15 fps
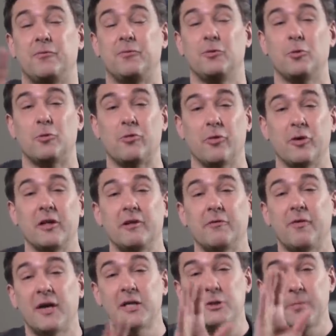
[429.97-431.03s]
Flugzeuge, die
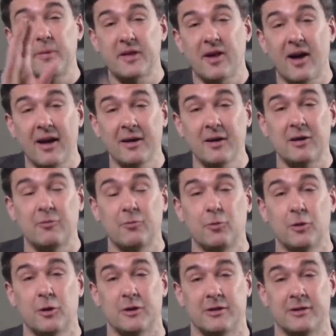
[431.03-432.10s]
falsch betankt
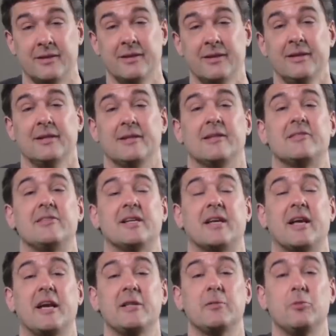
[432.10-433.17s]
wurden, dass ihr
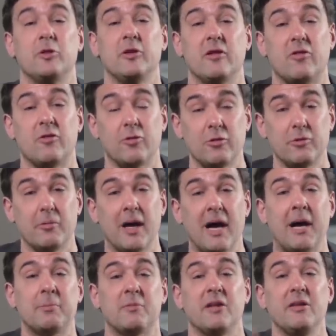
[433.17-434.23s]
keine Munition mehr
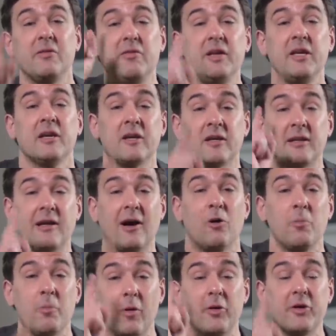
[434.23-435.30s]
habt. Wir
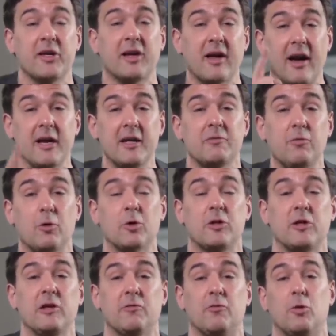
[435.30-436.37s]
glauben euch kein Wort,
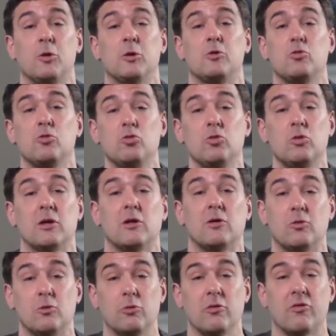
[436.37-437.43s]
ihr wollt
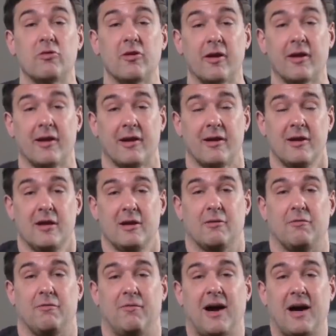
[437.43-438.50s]
nur unsere
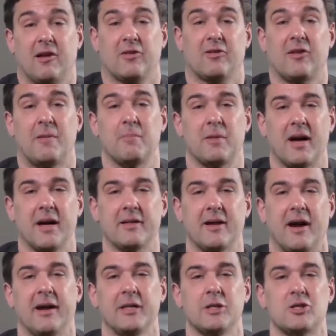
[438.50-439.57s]

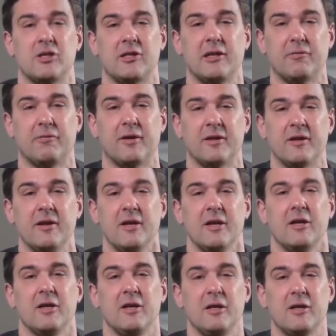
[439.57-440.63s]
Wachsamkeit einschläfern,
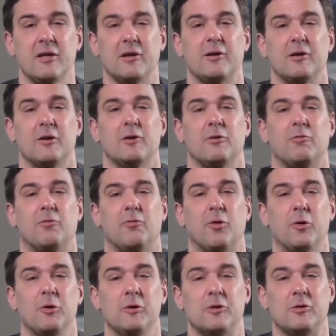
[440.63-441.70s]
ihr
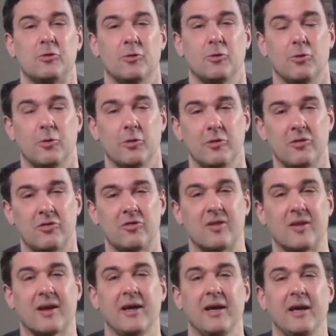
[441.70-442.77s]
wollt uns
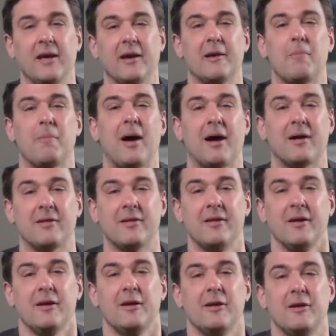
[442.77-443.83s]
träge machen,
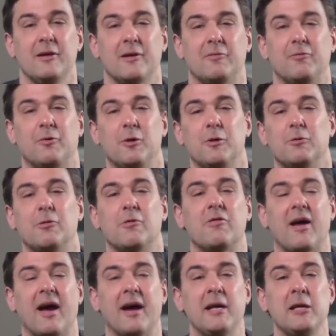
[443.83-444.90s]
ihr wollt uns
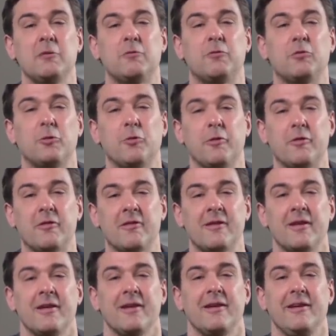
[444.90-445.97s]
eins lösen,
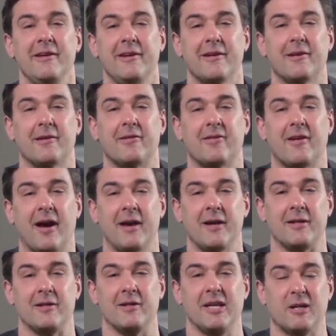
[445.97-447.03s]
ihr
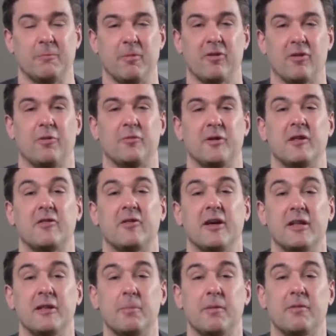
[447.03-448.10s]
seid nicht bis auf die
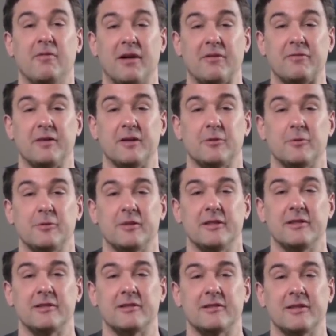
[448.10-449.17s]
Zähne bewaffnet und
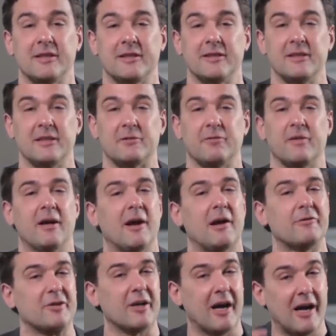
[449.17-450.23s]
ihr seid nicht
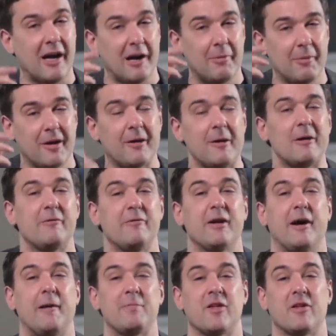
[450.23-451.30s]
wehrhaft. Aber
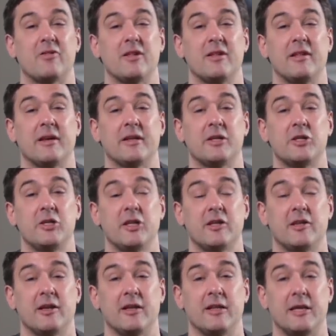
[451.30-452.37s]
wir haben das in der
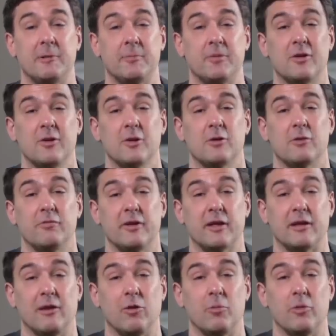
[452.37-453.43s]
Geschichte erlebt und wir
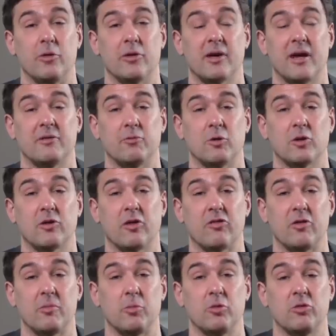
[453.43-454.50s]
glauben euch kein Wort, dass
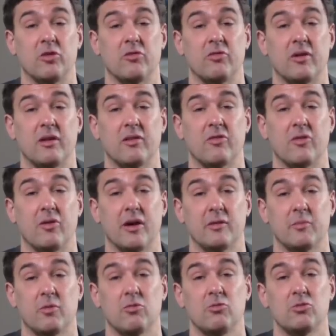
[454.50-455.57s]
die Bundeswehr in so
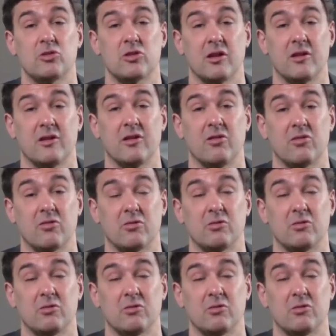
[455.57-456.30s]
einem Zustand ist.